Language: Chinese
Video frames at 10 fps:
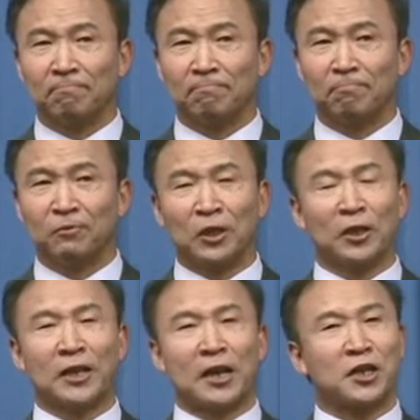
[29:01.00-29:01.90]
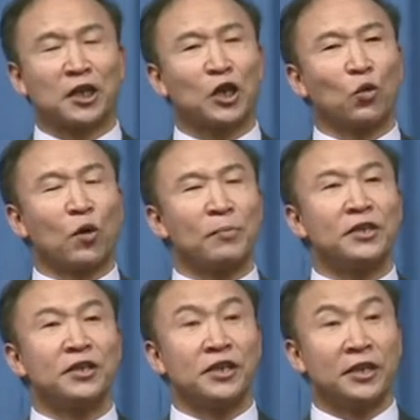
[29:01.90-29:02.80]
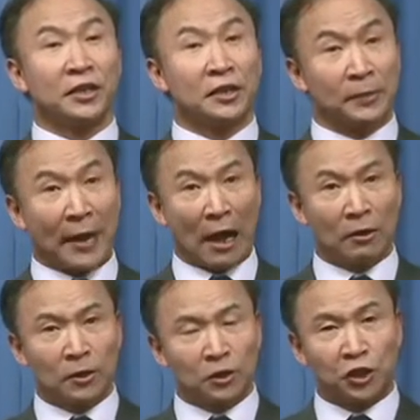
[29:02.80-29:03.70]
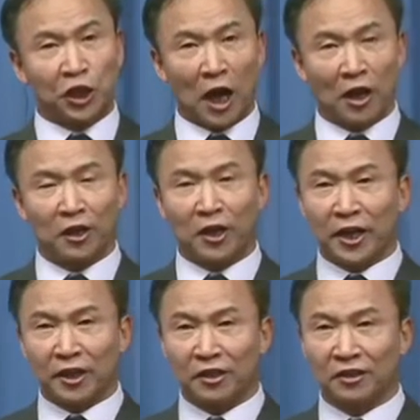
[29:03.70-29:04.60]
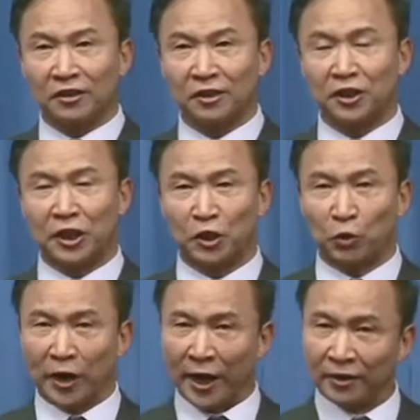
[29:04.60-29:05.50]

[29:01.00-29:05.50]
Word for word: 仍然是给我们以什么呀？强烈的节奏感。